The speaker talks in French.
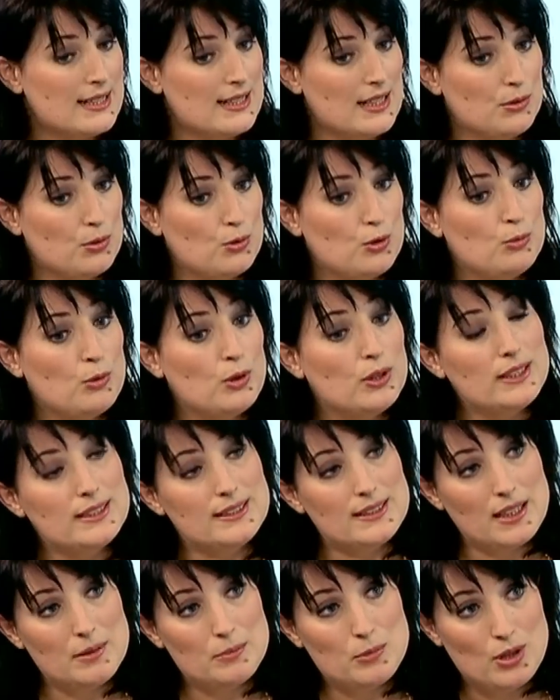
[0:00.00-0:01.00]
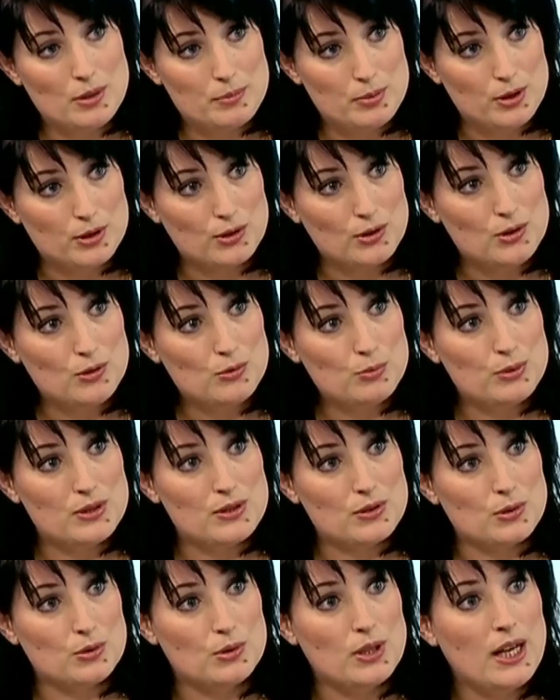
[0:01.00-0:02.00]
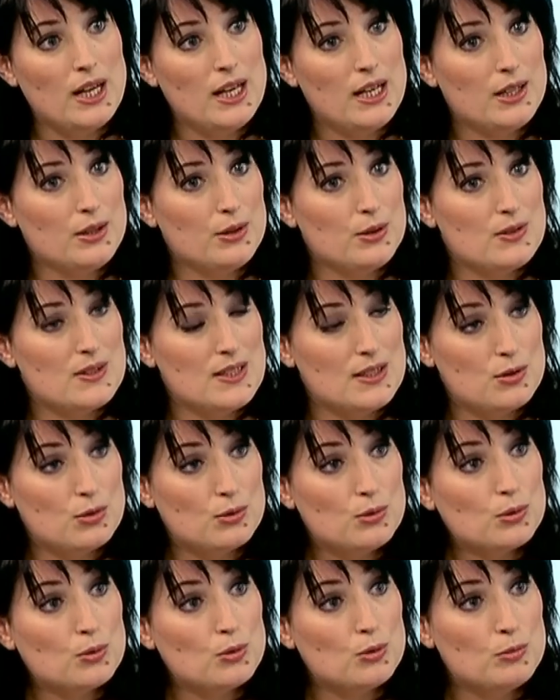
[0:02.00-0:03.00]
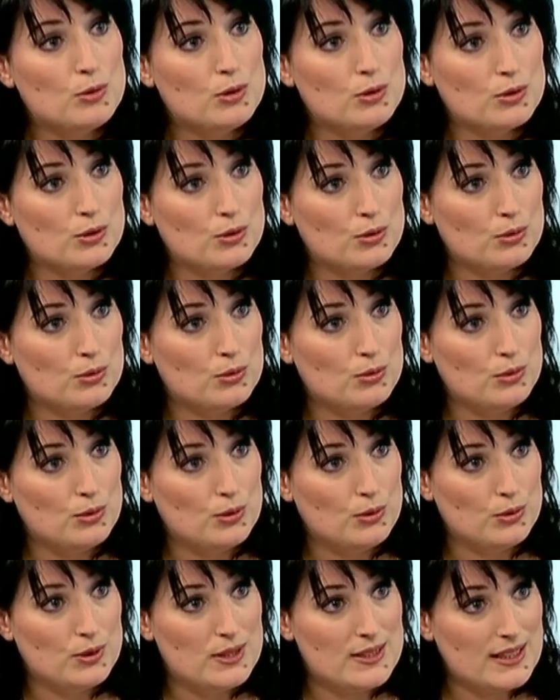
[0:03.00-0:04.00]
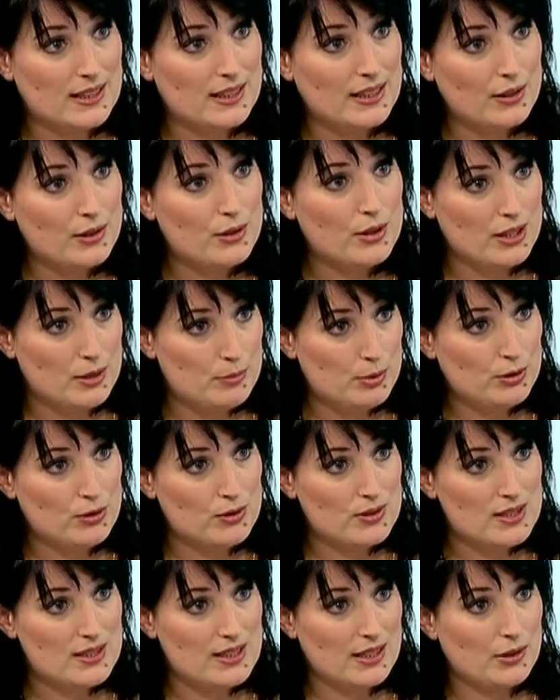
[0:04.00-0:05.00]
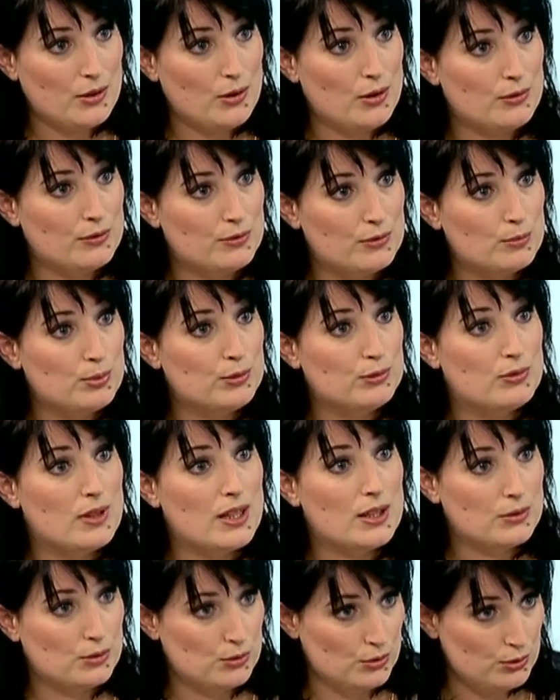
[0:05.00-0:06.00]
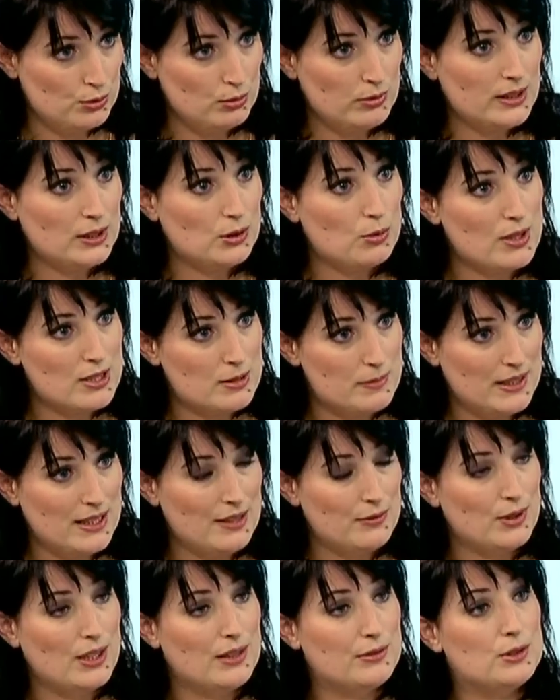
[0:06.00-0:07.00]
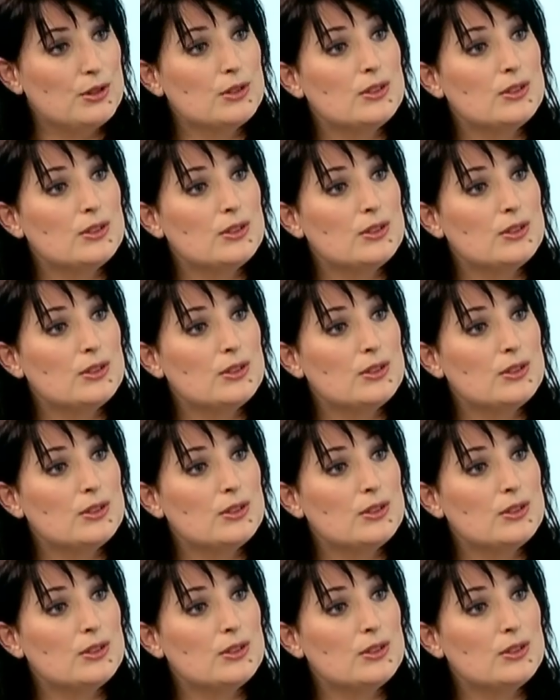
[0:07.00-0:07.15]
C'est un document extrêmement important puisque euh, c'est ce document que les acquéreurs, les potentiels acquéreurs vont pouvoir consulter trois semaines avant la